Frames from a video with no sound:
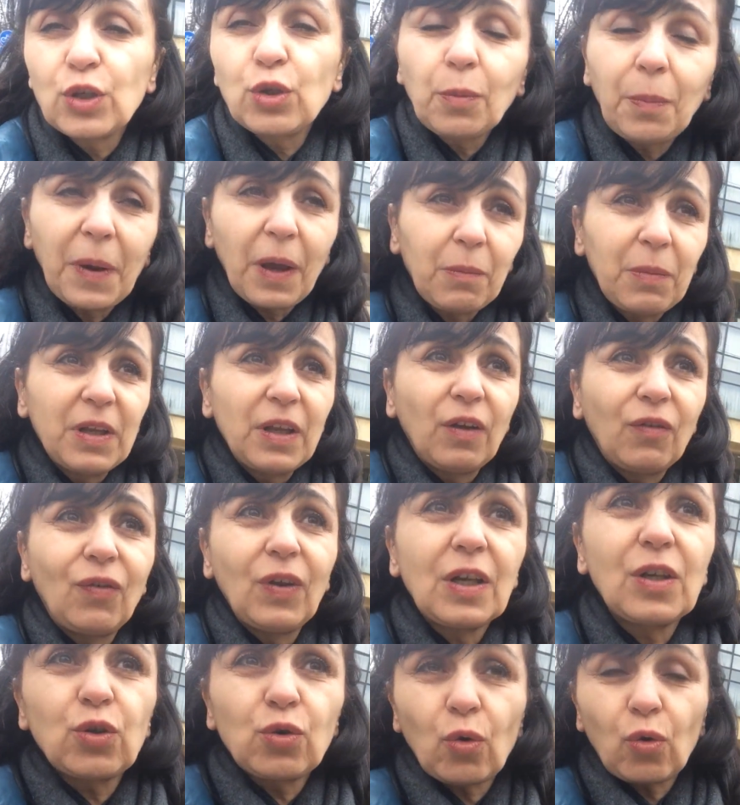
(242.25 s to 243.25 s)
super
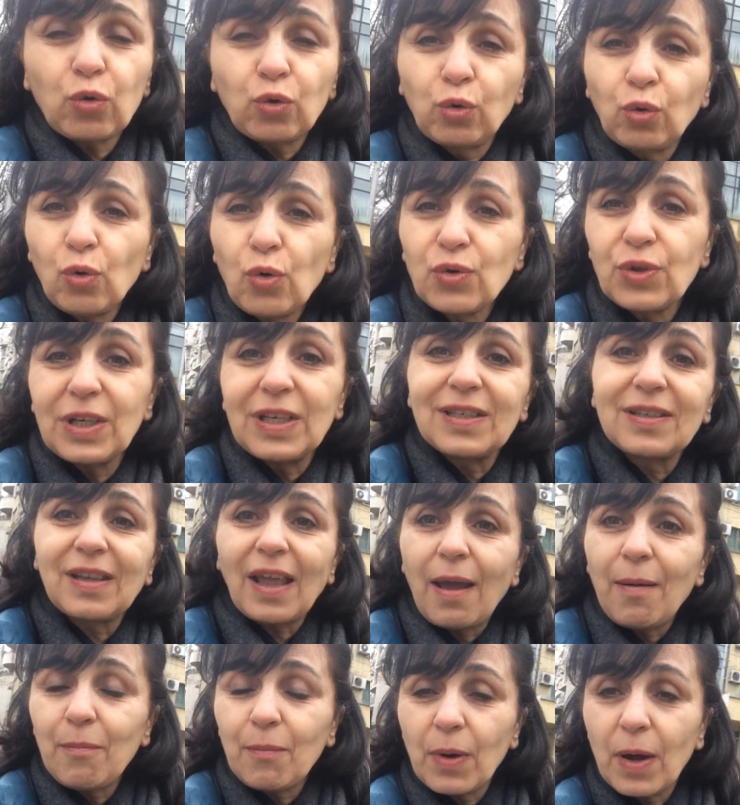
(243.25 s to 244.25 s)
bénéfique sur tout le
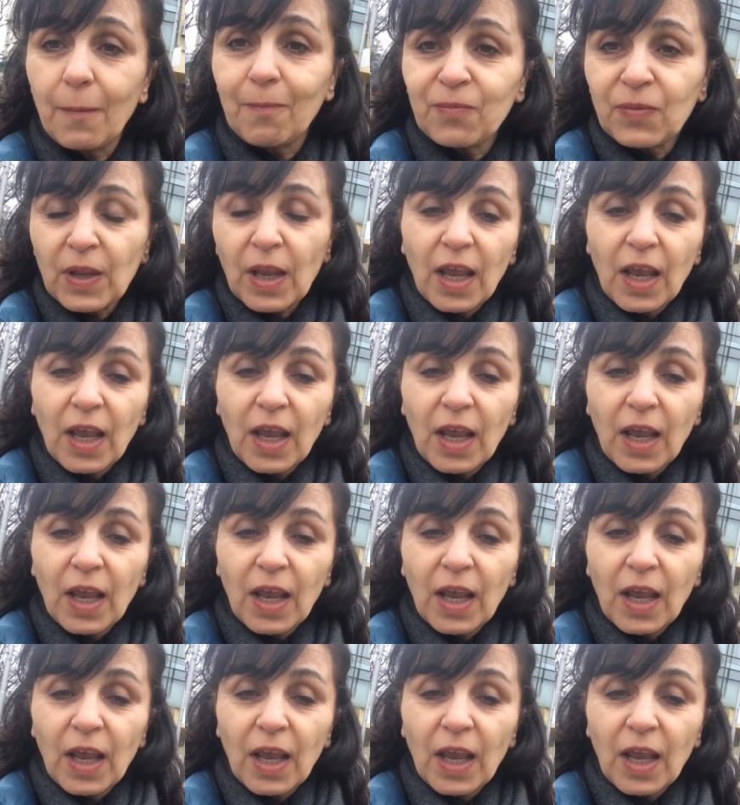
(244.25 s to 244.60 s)
système